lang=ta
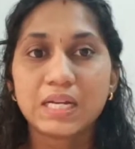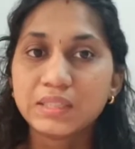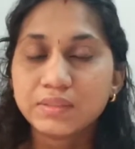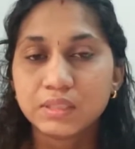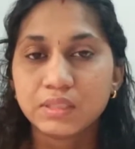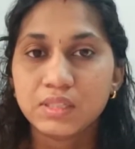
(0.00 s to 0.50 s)

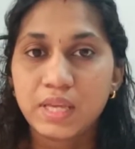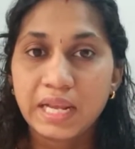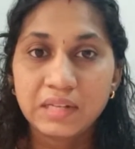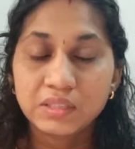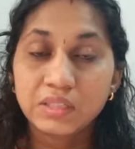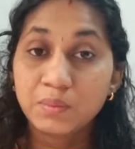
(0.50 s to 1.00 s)
அது வந்து
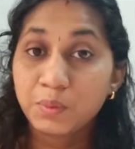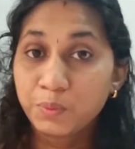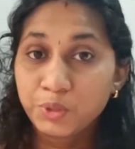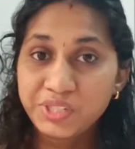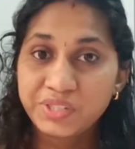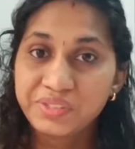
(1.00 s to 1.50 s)
ஏன்னா வந்து நம்ம
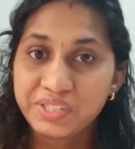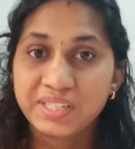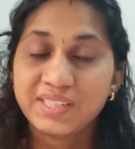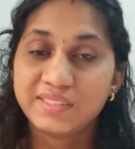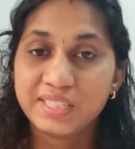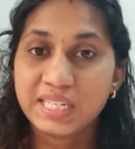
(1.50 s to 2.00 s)
பிடிச்ச
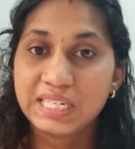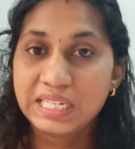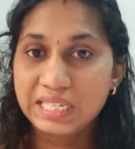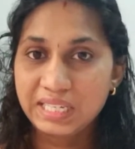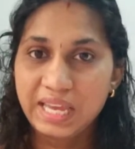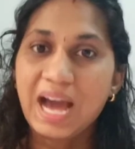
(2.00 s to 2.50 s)
விஷயத்த வந்துட்டு
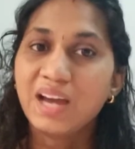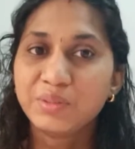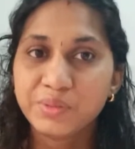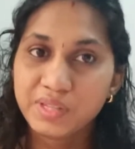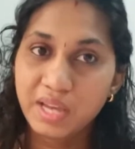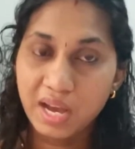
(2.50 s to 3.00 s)

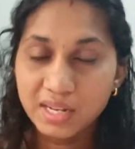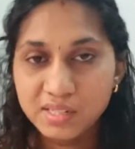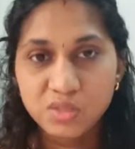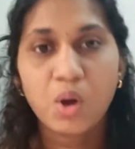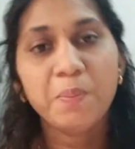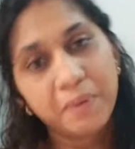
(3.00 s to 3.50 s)
யாரு யாரு
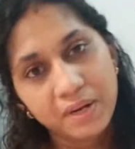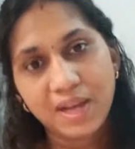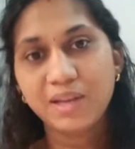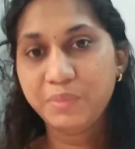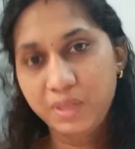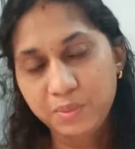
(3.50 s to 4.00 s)
ஸ்டாப்
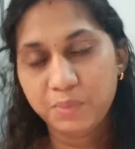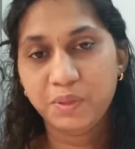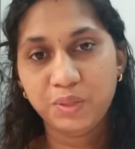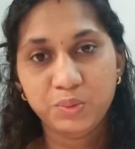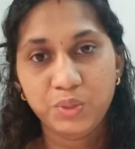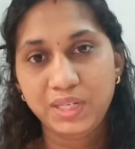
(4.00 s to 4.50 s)
பண்ணாலுமே நம்ம
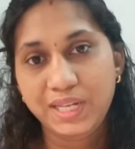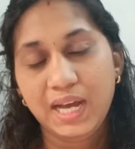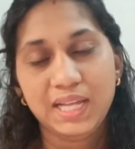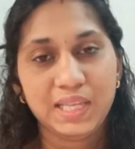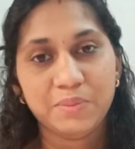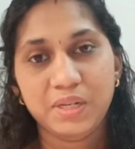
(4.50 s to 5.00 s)
பண்ணுவோம் இல்லையா
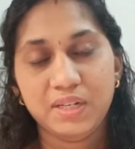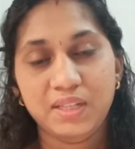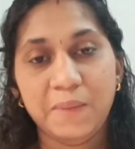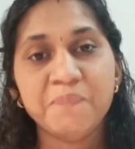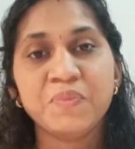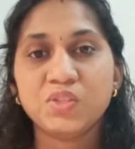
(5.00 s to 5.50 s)
அதே மாதிரி
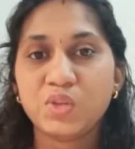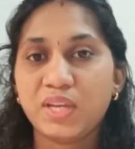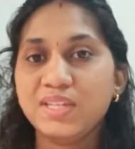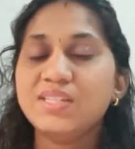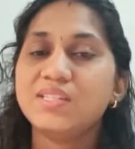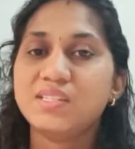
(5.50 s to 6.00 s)
தான் ஸோ
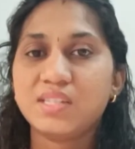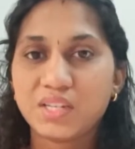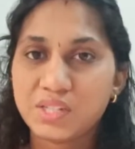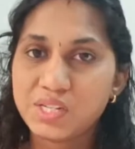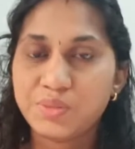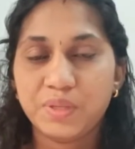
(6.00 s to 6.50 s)
என்ன
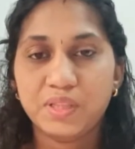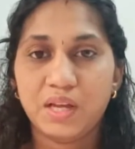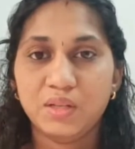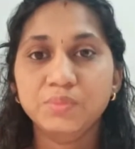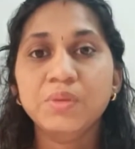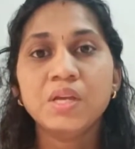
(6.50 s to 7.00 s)
டிஸ்ட்ராக்ஷன்ஸ்
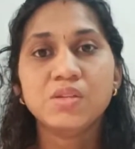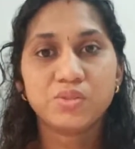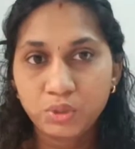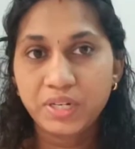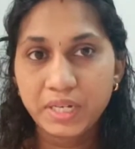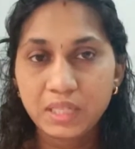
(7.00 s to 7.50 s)
வந்தாலும்
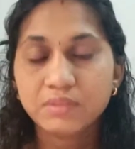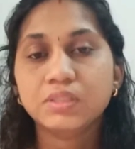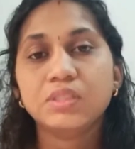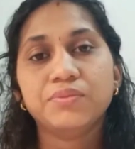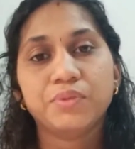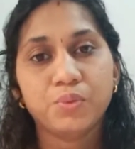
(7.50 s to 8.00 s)
புக் ரீடிங்கை
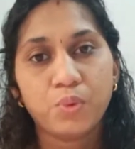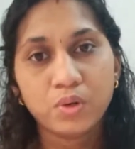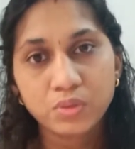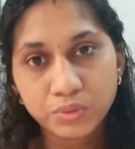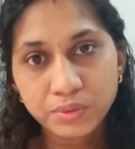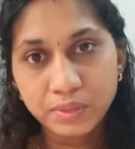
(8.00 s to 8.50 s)
வந்துட்டு இஃப் யூ
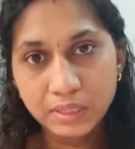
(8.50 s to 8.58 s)
வாண்ட் டு